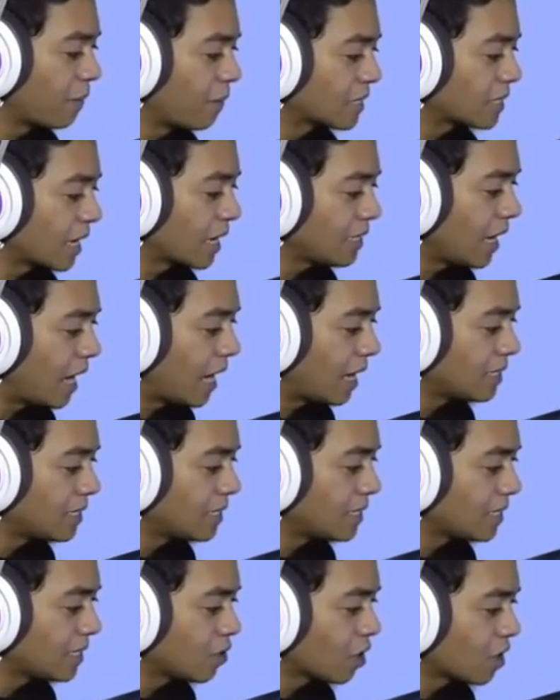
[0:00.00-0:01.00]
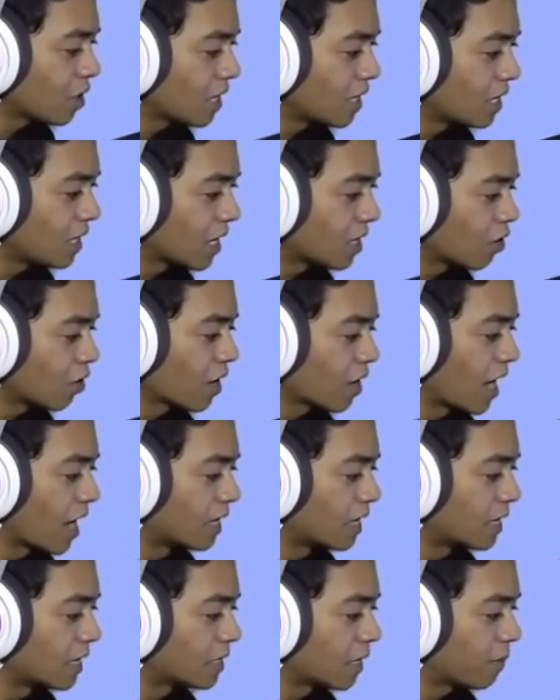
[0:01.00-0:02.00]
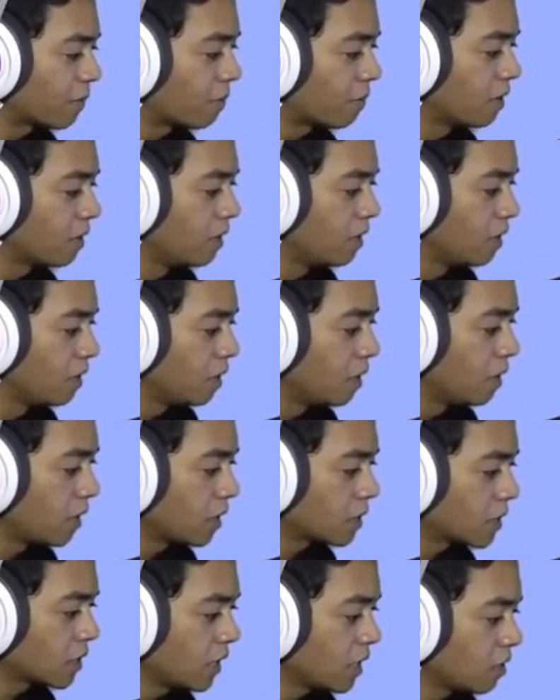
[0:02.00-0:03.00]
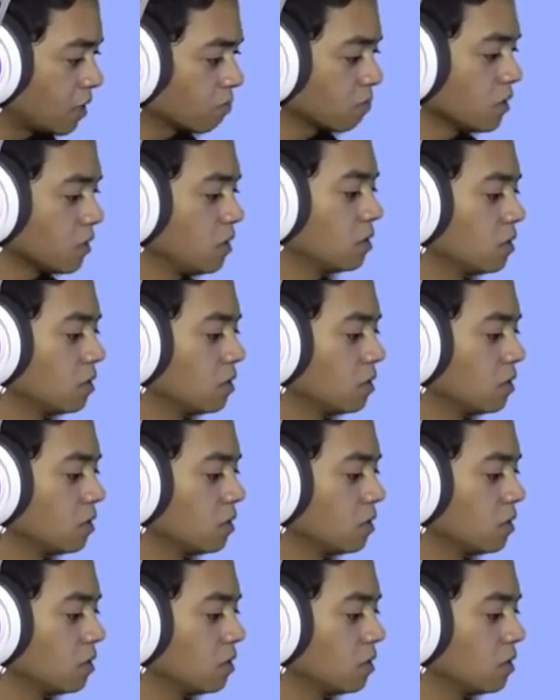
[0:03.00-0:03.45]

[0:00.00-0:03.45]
nah biasanya di sini tuh ada ginian. Oke, nggak ada. Siap. Let's hit.